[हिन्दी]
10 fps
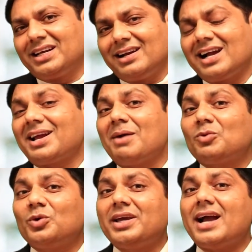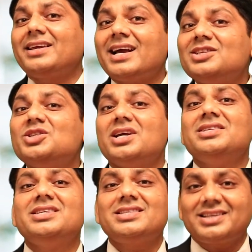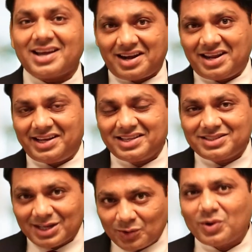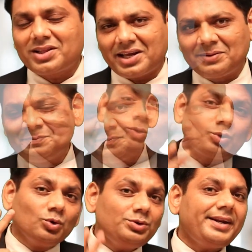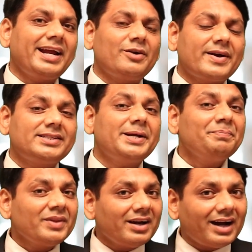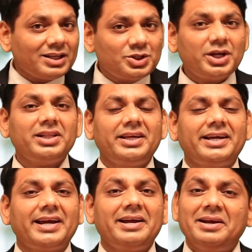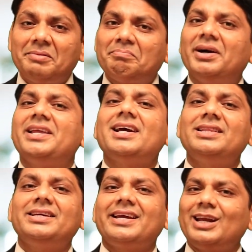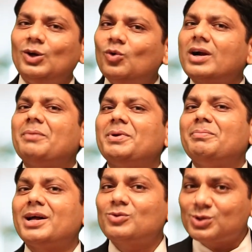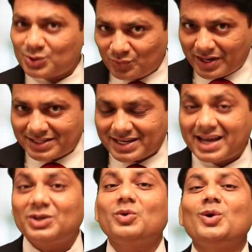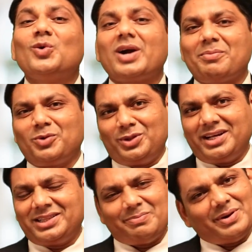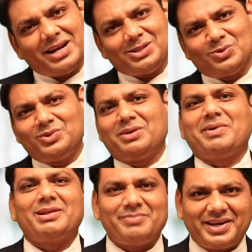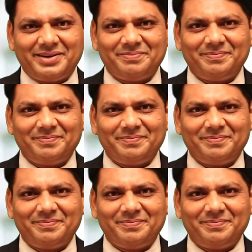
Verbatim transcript: दिखेगा कि आपको क्या क्या चेंजेस करने की जरूरत है तो दूसरी एडवाइस है अच्छे दिखे बढ़िया दिखे कि लोग आपकी बात को सुनना चाहे क्योंकि लोग आपको देखते पहले सुनते बाद में है